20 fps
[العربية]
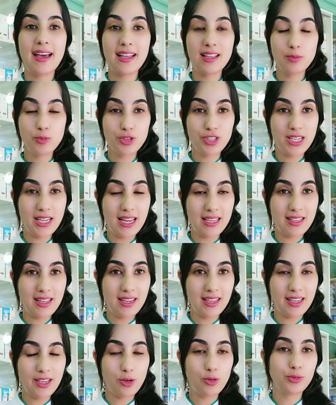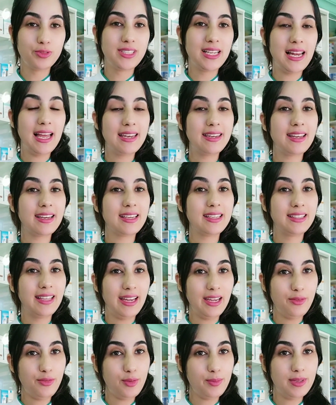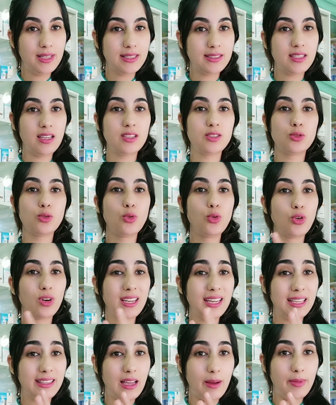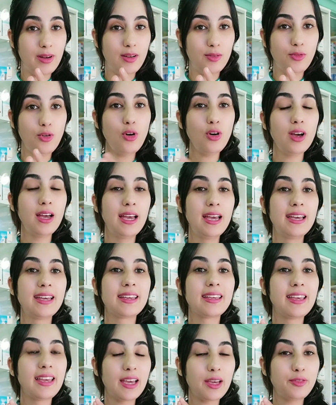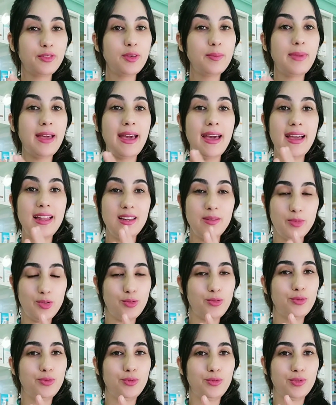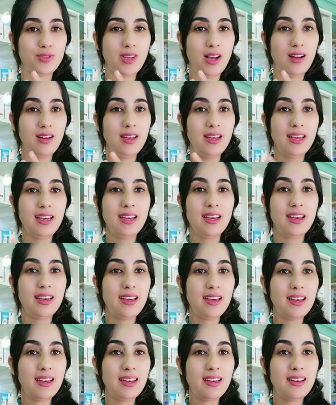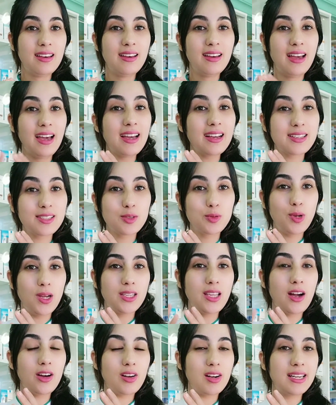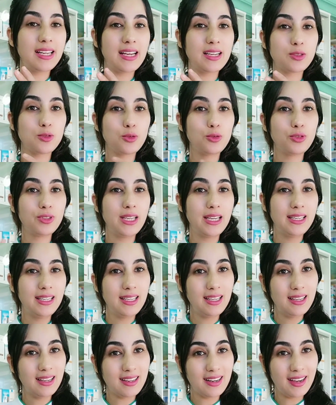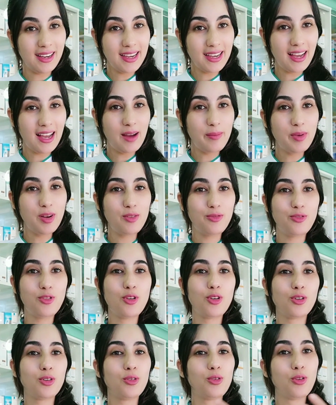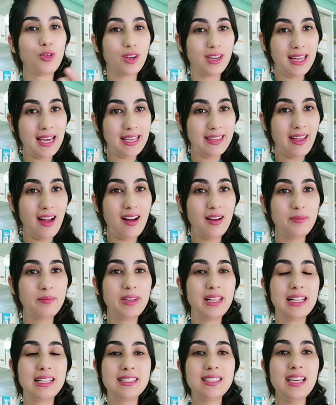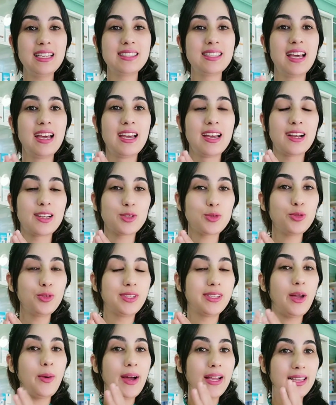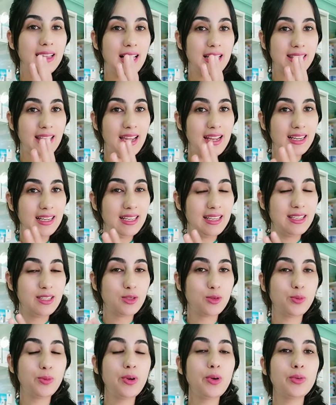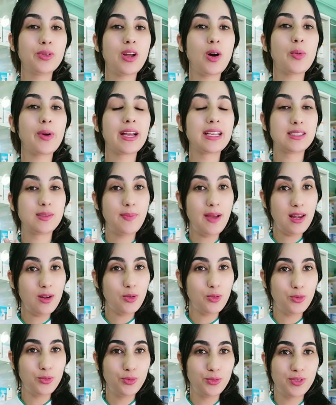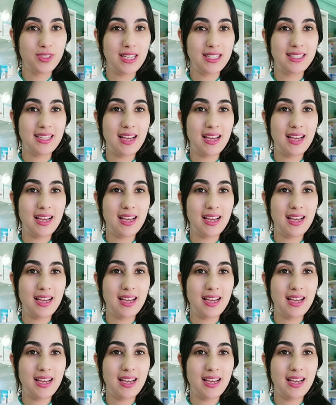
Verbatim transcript: هاد المشكل هذا اللي كيكون ديال انك ضعيفه من التحت وغليظه من الفوق كيخفي معالم الانوثه آه، عكس وحده اخرى اللي كتكون يعني رقيقه من الفوق وغليظه من التحت كتكون عندها واحد لاطاي اللي هي زويونه وكتبان الانوثه